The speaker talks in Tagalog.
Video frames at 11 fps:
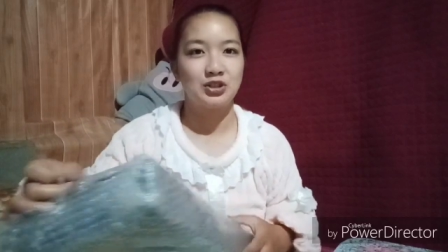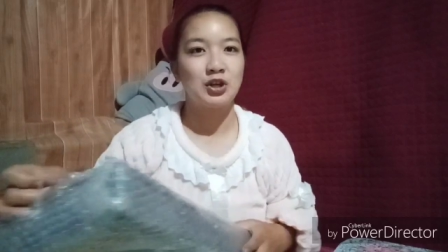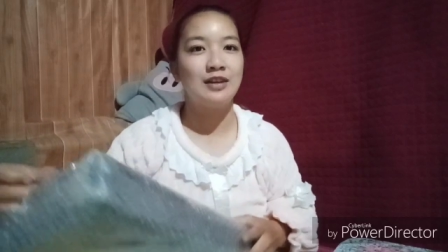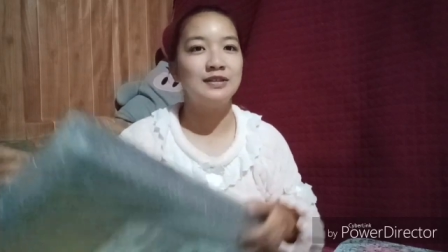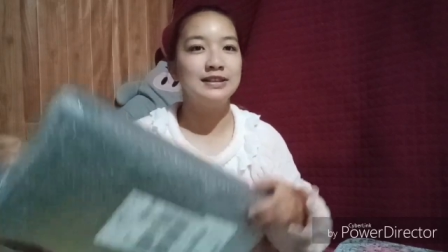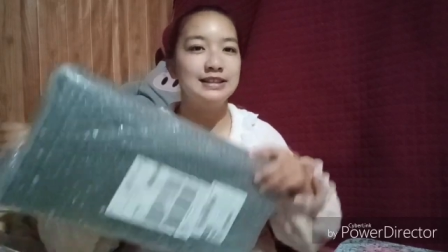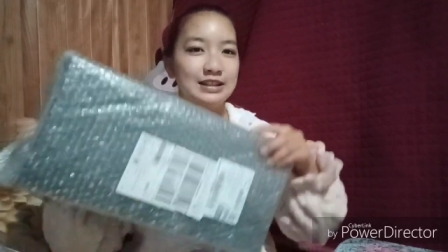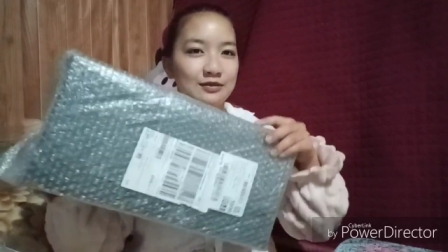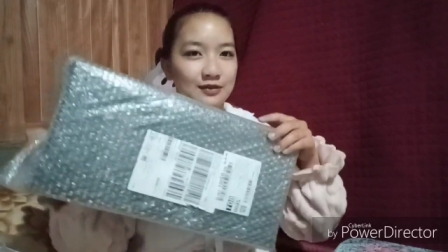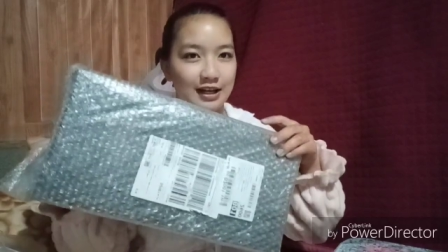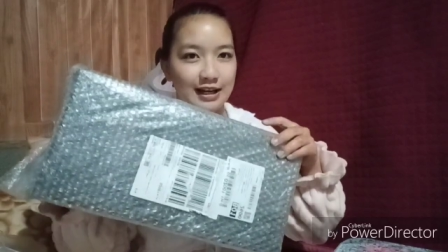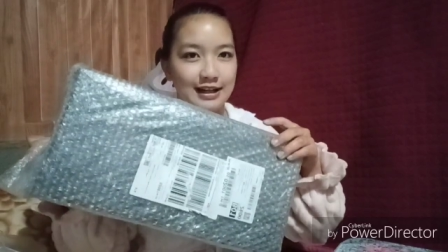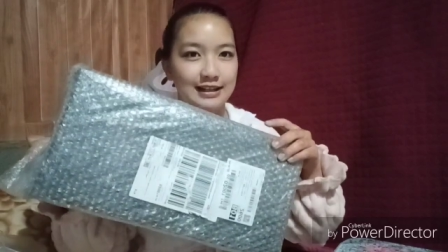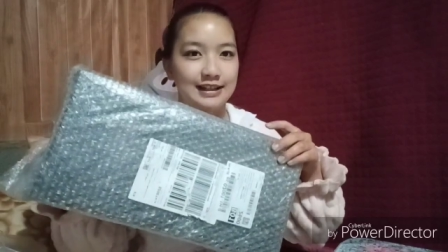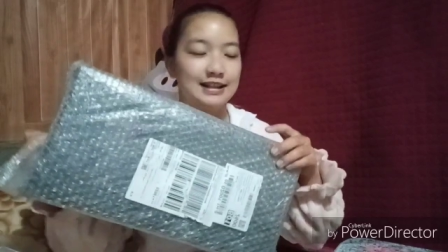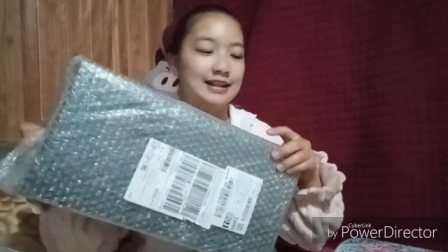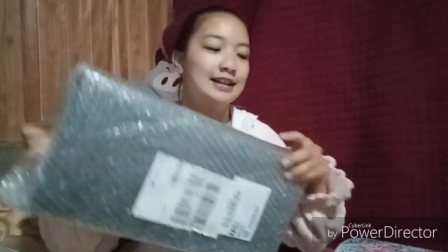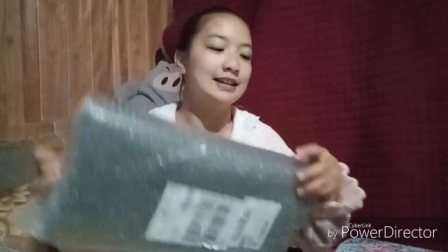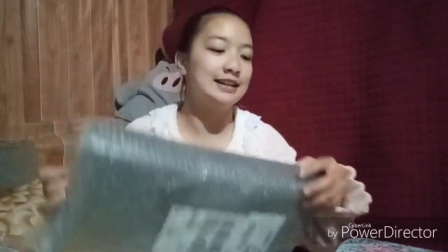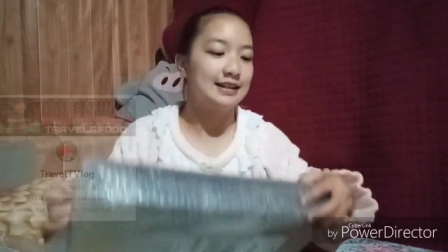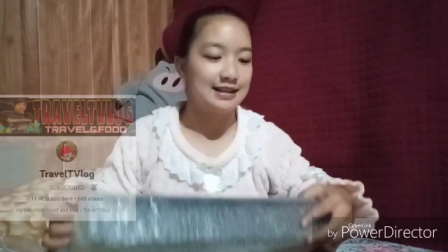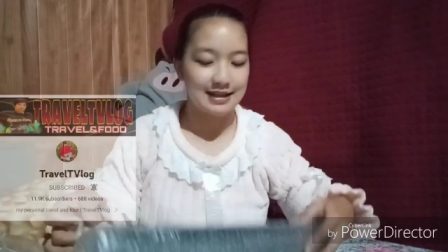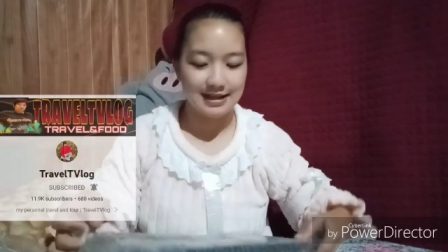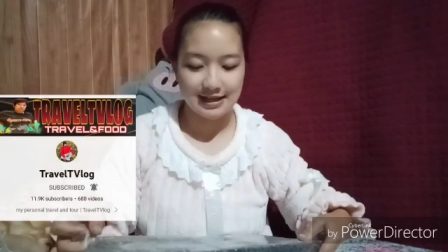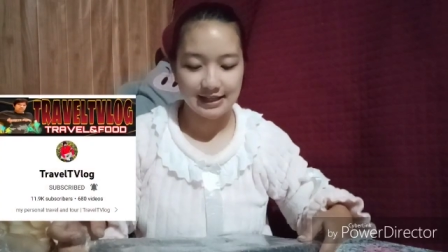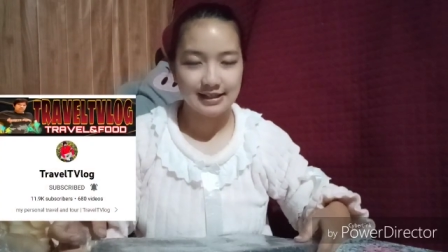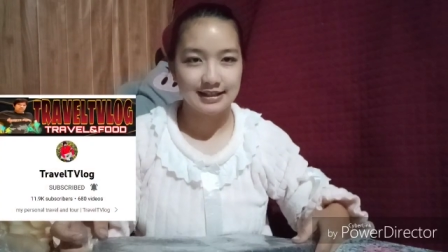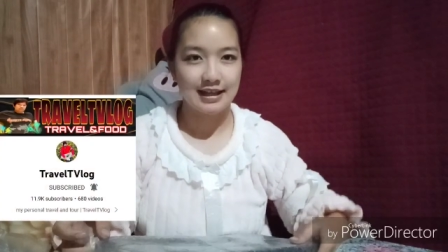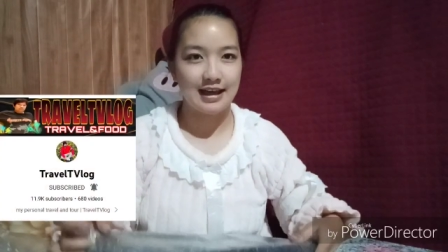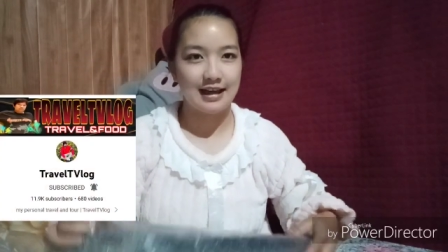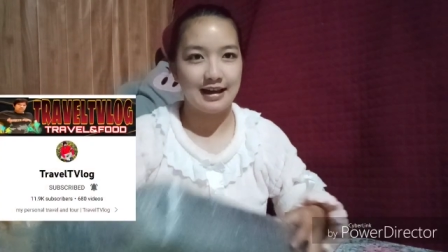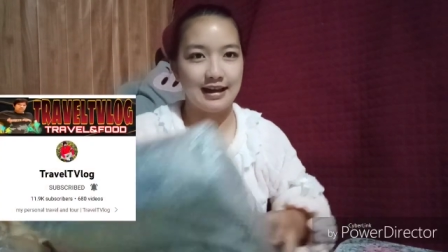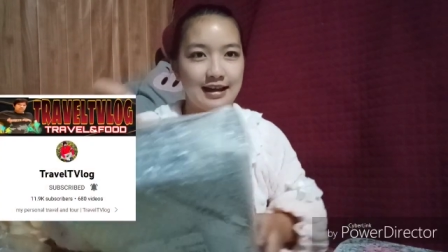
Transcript: Travel Tea Vlog sa